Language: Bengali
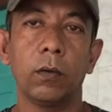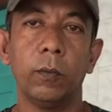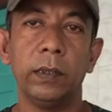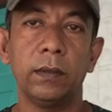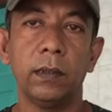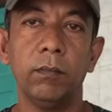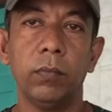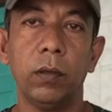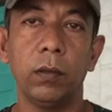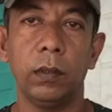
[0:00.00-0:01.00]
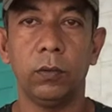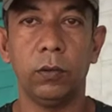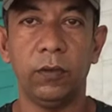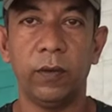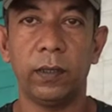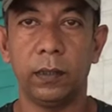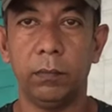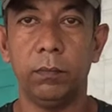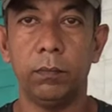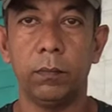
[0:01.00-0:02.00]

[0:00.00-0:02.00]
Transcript: খুবই সিম্পল কিন্তু ইফেক্টিভ